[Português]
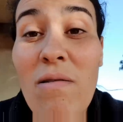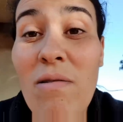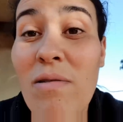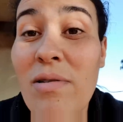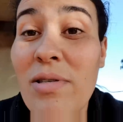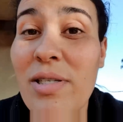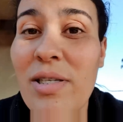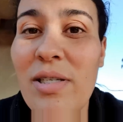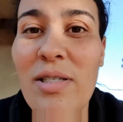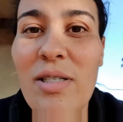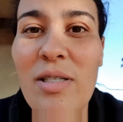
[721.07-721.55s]

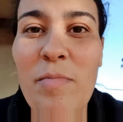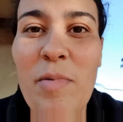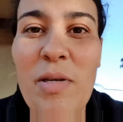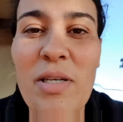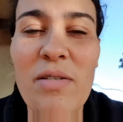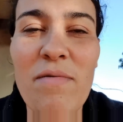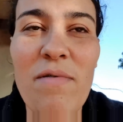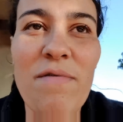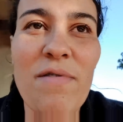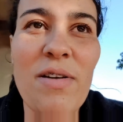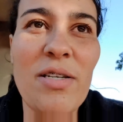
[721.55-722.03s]
nossa, a
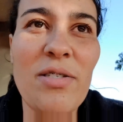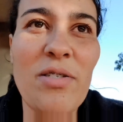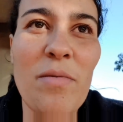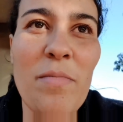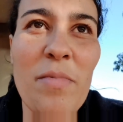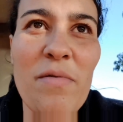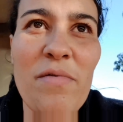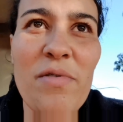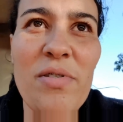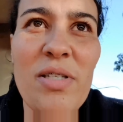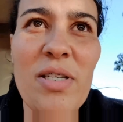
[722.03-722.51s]
despesa vai ficar
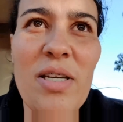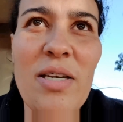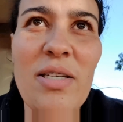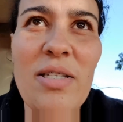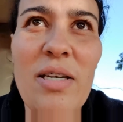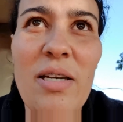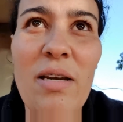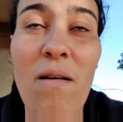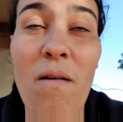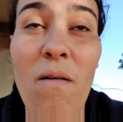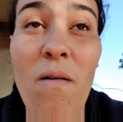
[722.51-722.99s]
só para
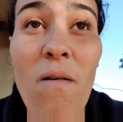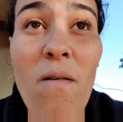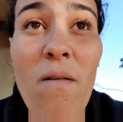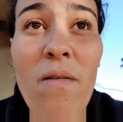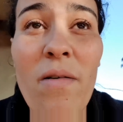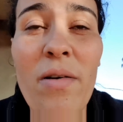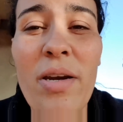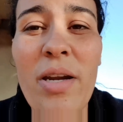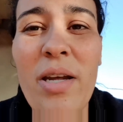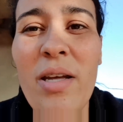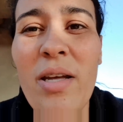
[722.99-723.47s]
vocês
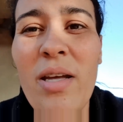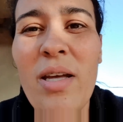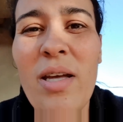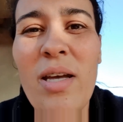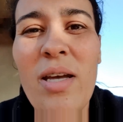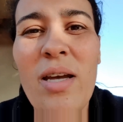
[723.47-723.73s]
agora.